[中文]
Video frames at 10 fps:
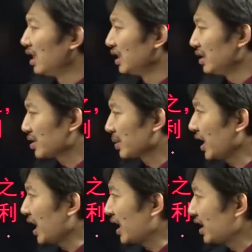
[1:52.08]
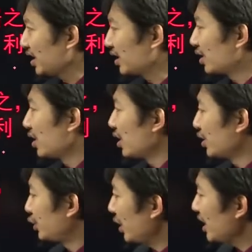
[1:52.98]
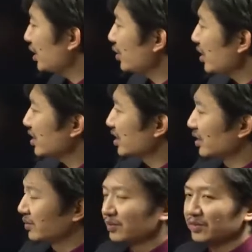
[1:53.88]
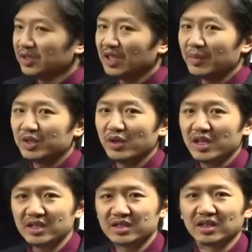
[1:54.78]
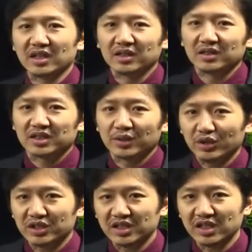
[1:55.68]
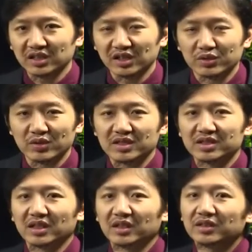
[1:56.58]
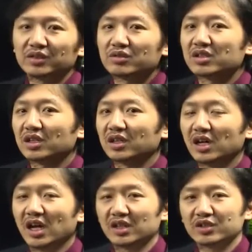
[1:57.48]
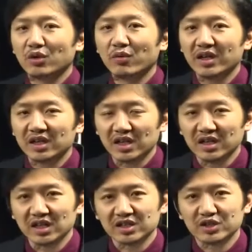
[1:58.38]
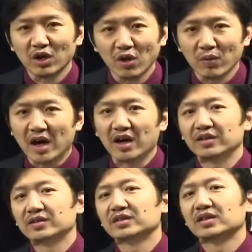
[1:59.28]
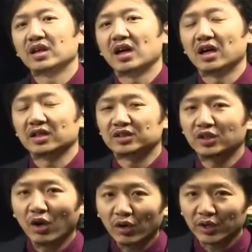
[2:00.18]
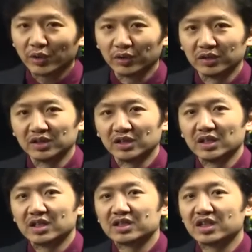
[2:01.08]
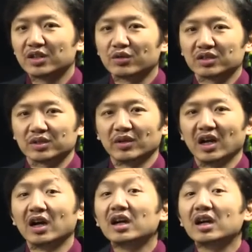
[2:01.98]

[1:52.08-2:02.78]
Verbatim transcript: 那么什么含义呢？学以聚之，那么君子什么是真正的君子？就是和周围的人的交往啊，交流是一种什么？